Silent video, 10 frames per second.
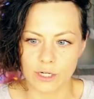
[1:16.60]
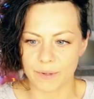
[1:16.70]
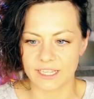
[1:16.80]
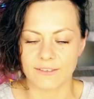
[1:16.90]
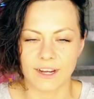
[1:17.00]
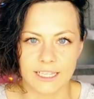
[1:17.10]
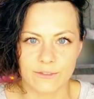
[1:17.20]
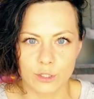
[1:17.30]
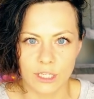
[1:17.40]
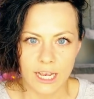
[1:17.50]
же
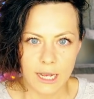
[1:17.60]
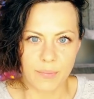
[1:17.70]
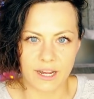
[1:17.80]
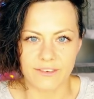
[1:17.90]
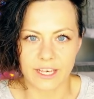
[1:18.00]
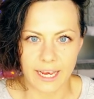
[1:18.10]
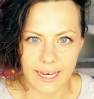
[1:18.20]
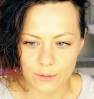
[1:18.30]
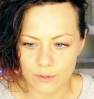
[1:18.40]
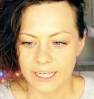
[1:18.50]
подхватывают,
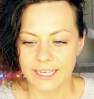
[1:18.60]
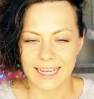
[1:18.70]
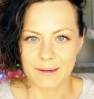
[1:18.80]
проверяют и